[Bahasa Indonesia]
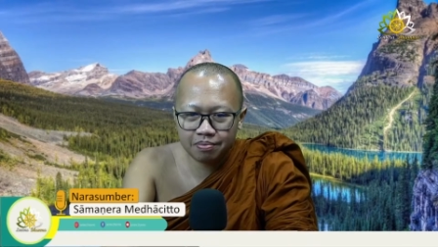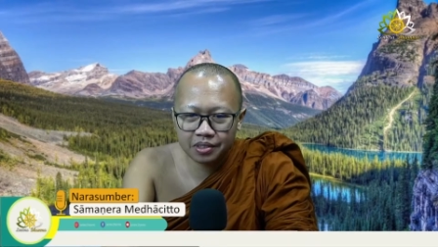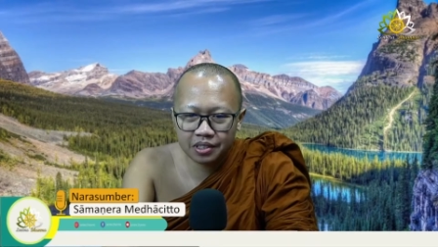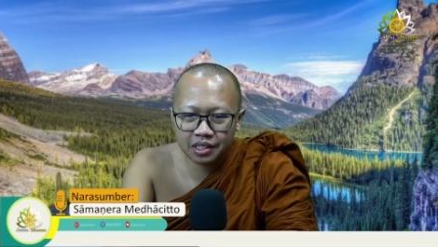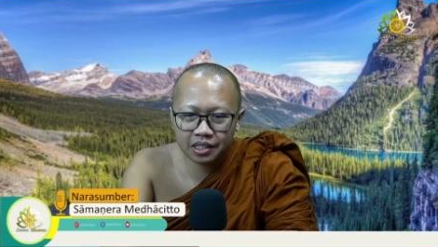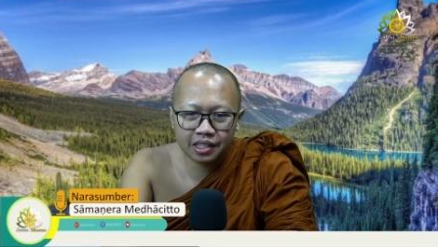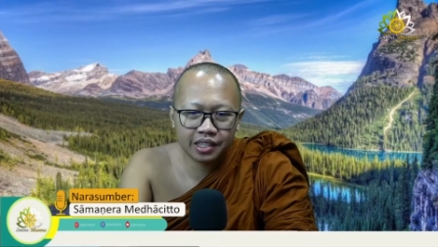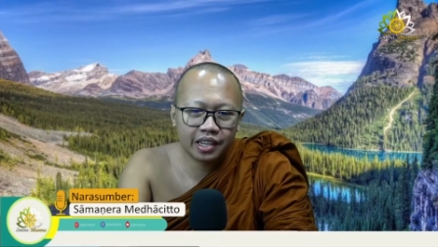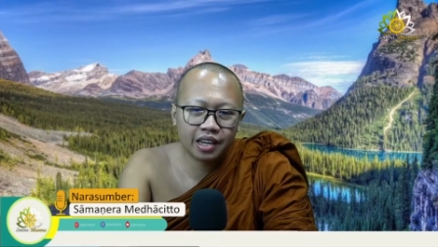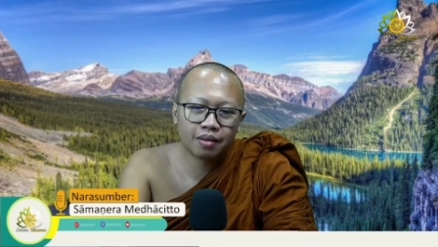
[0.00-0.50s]

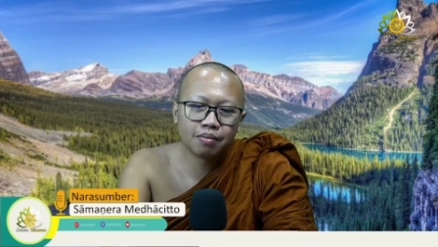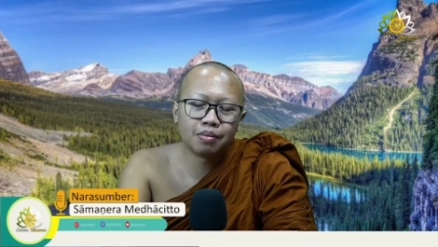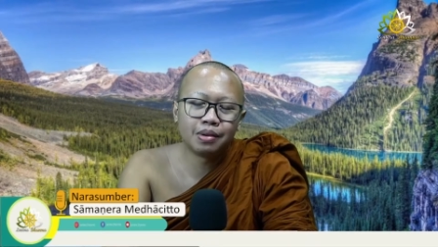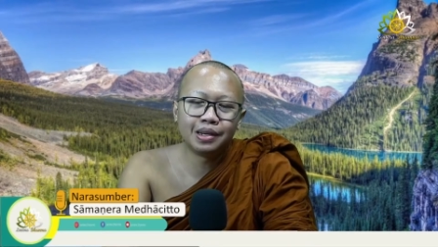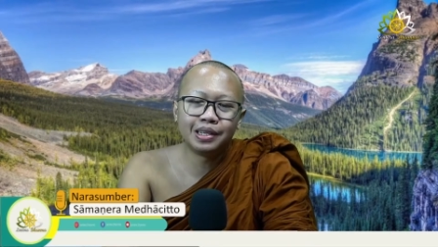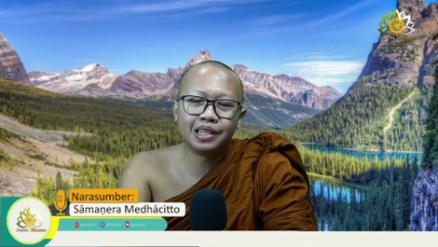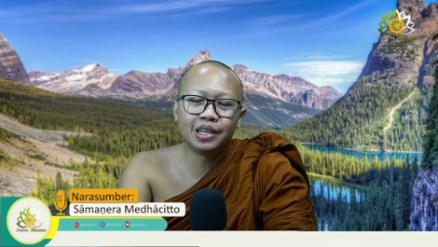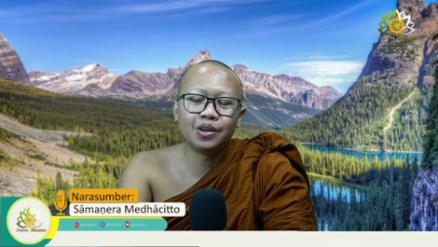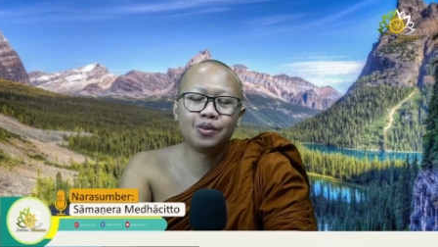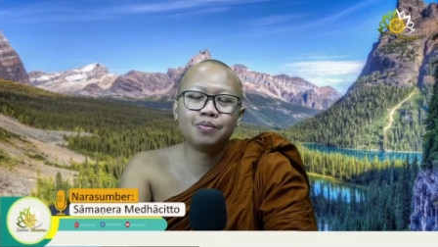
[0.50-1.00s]
ketika
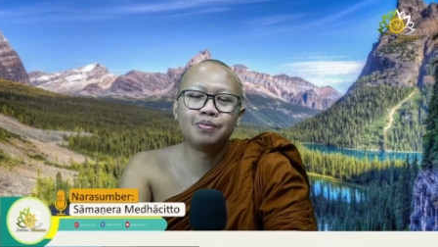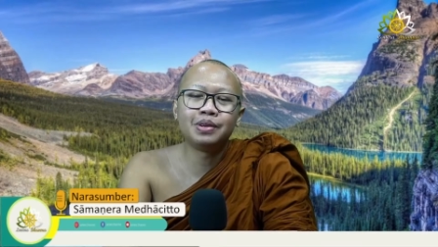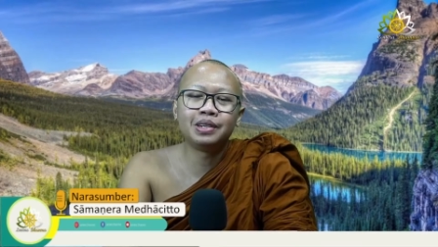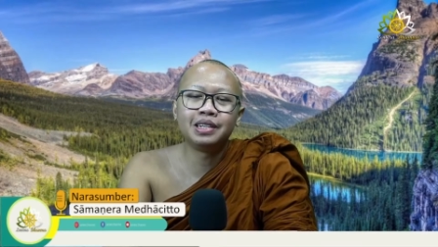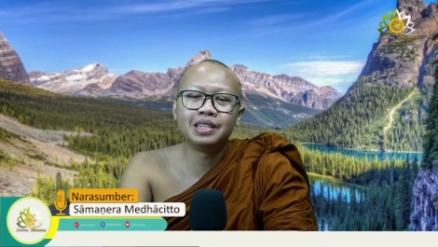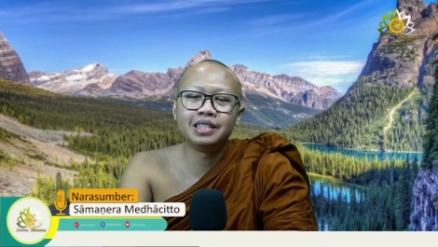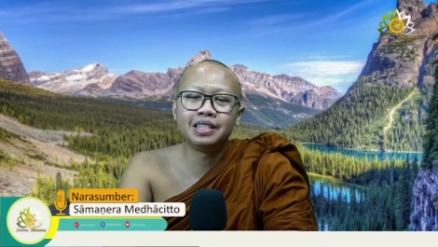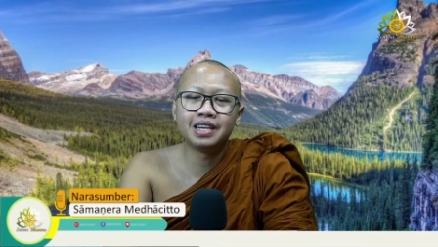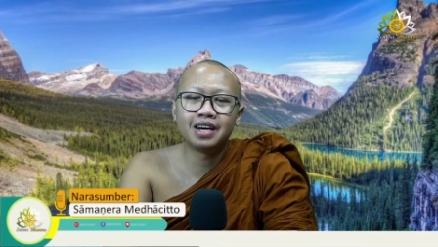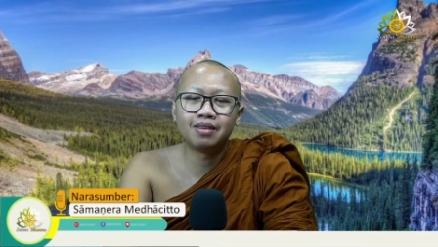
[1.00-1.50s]
beliau
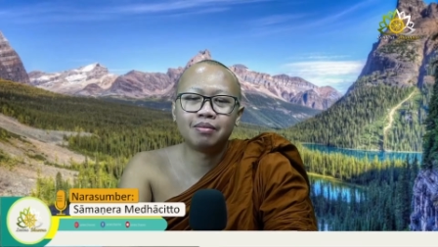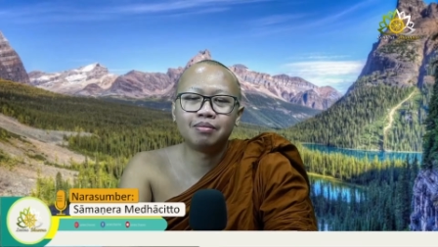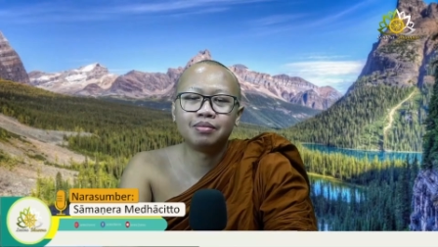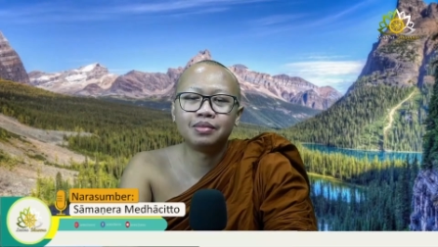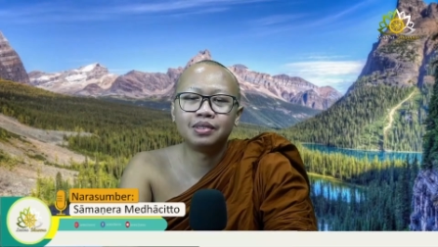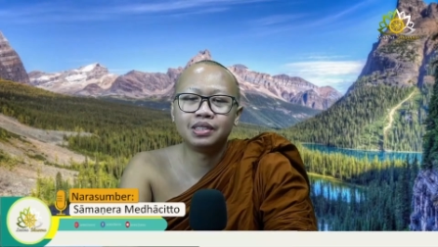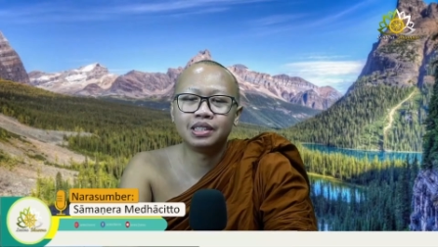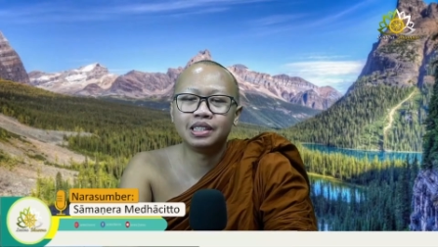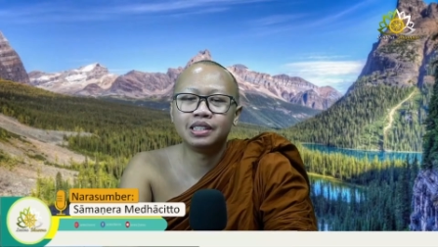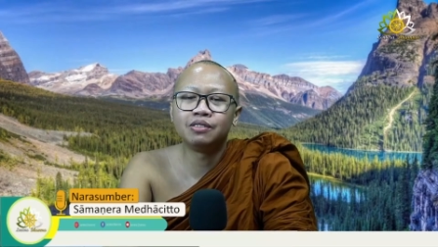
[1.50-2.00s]
berdiam
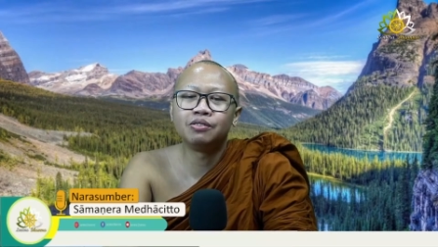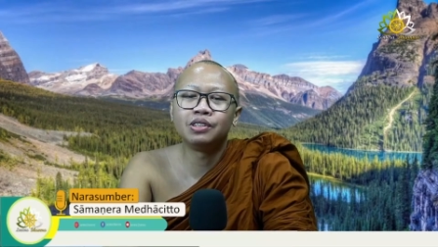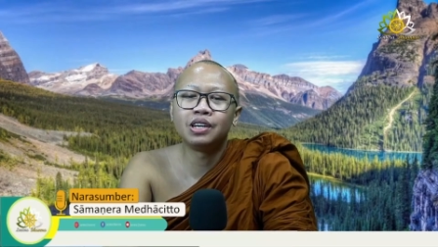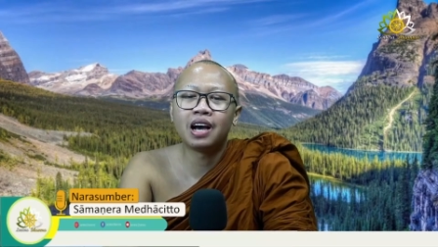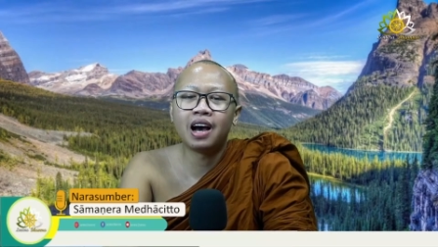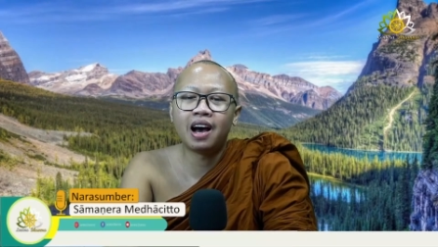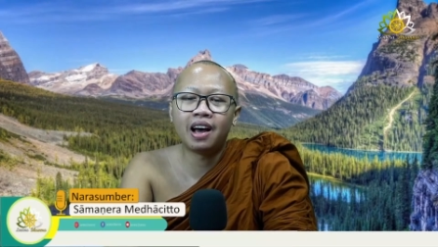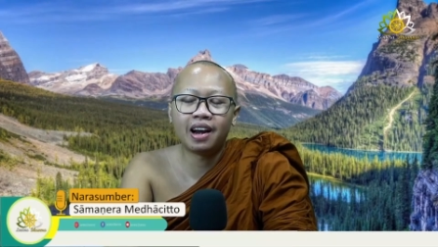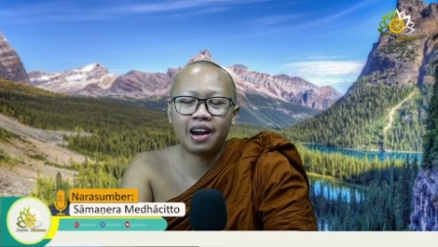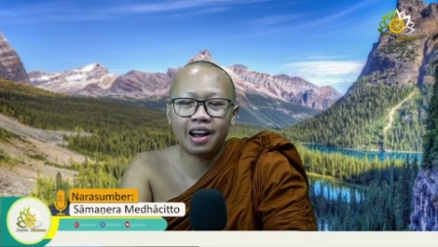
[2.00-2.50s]
di
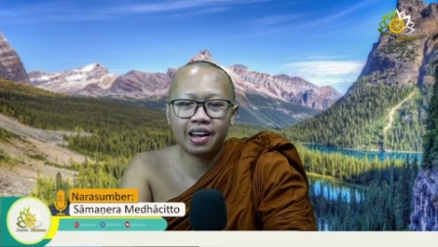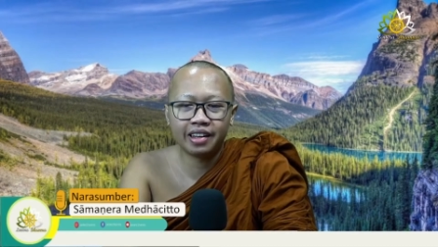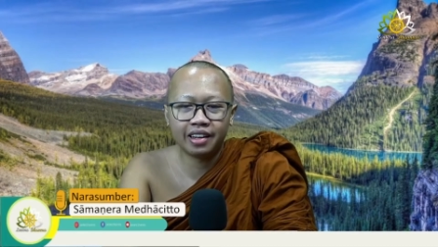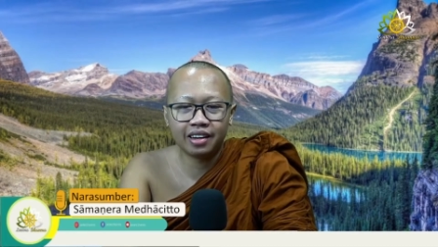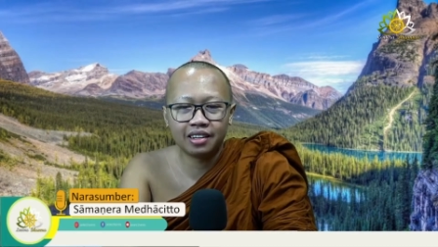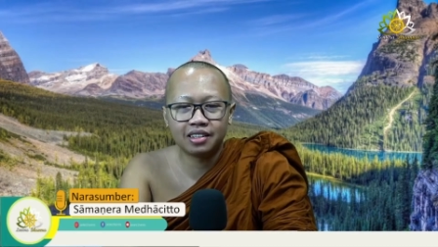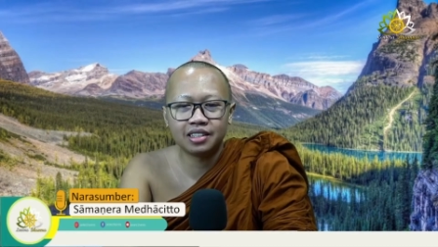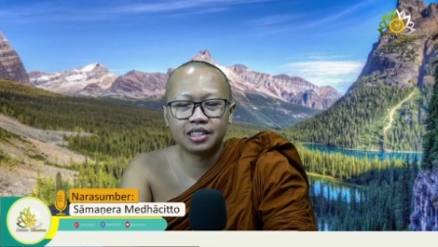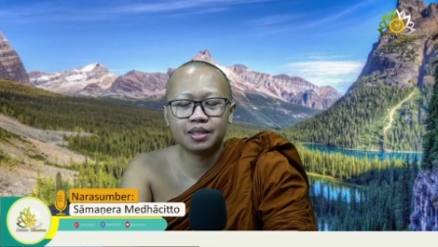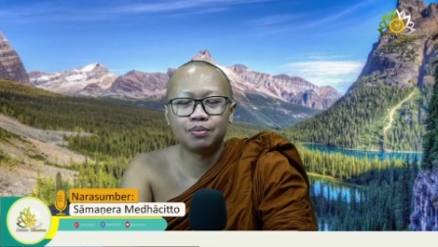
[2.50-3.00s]
wihara yang
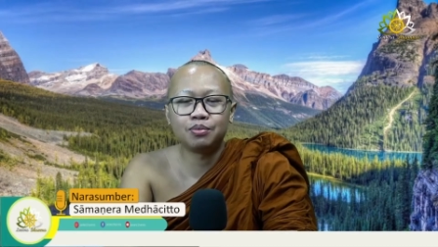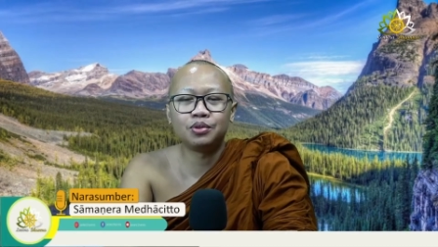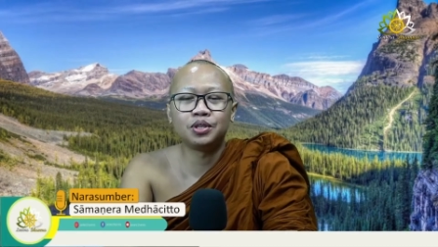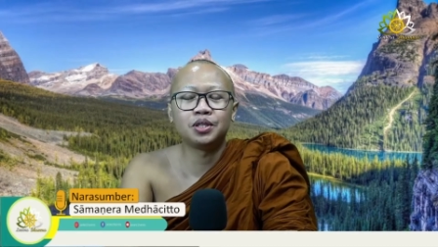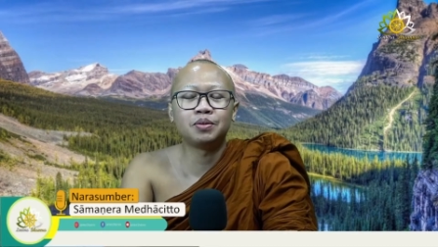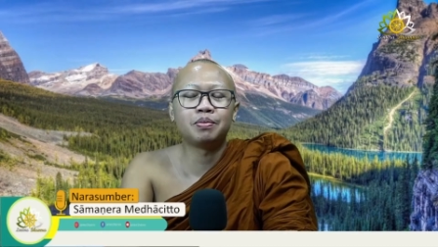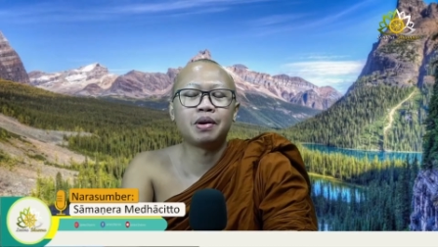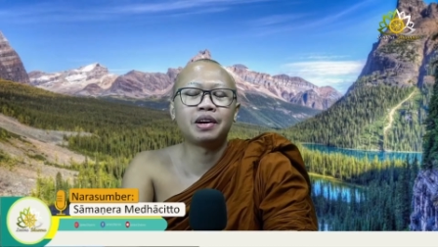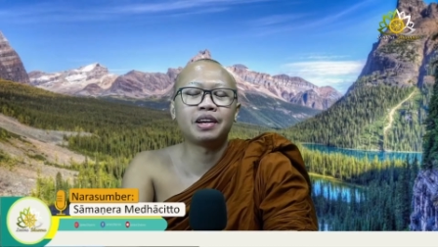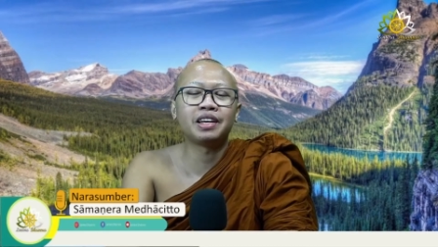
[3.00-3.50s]
disebut
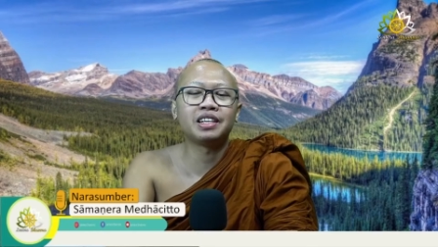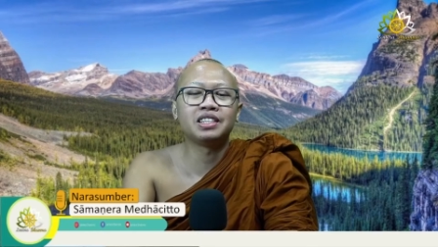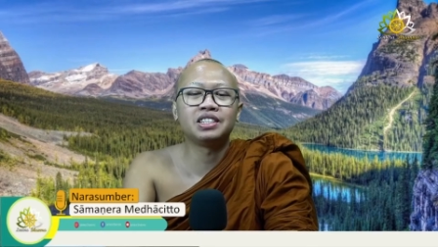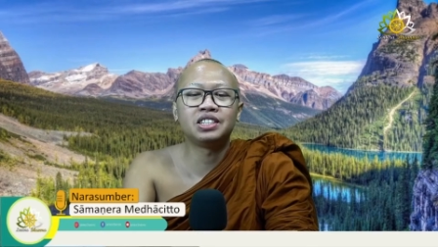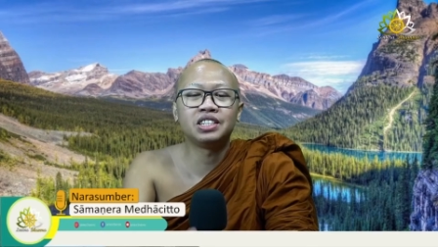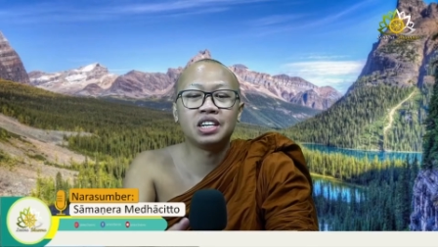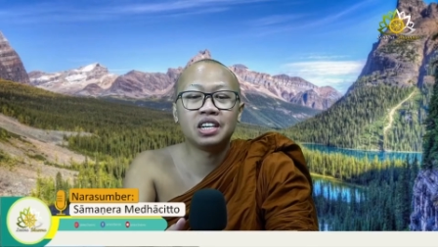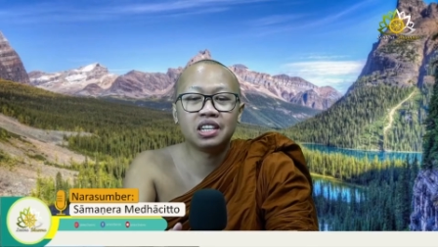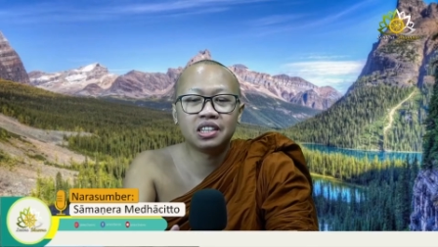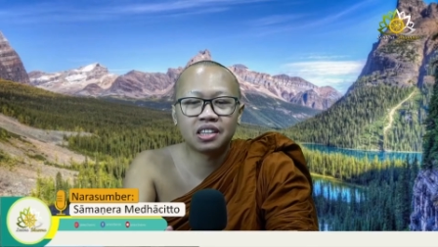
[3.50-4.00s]
sebagai
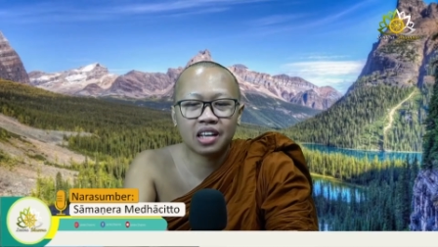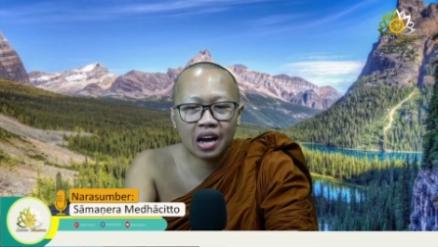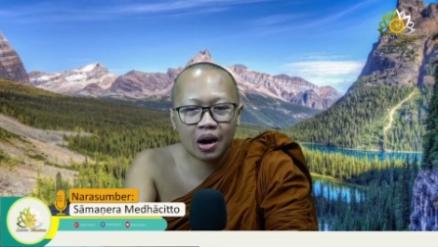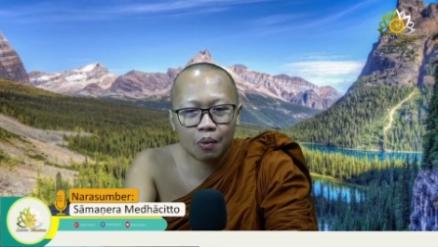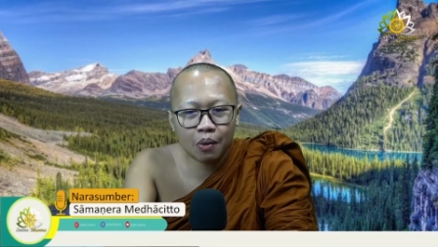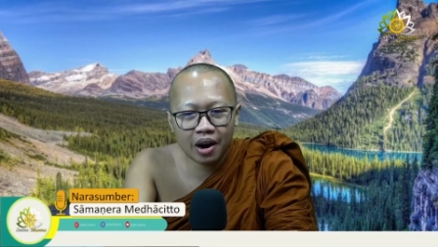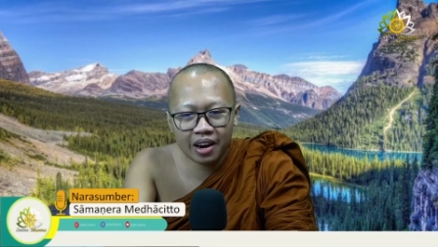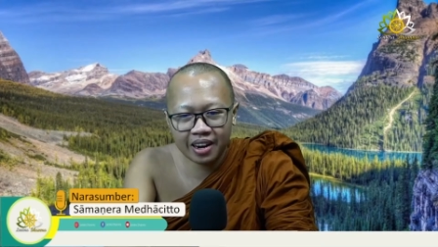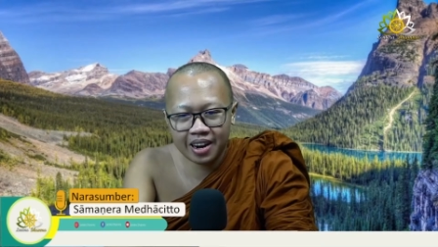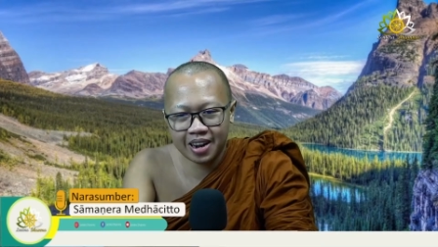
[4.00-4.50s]

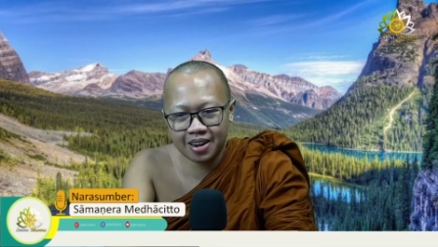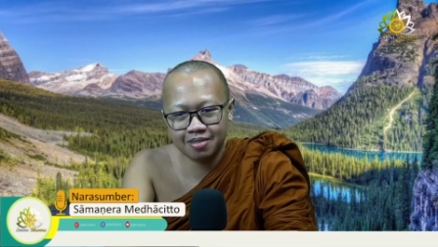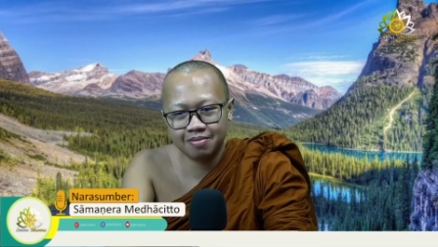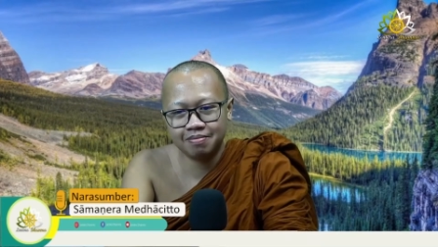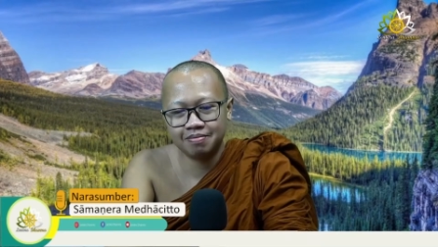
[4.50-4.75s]
Jetawana.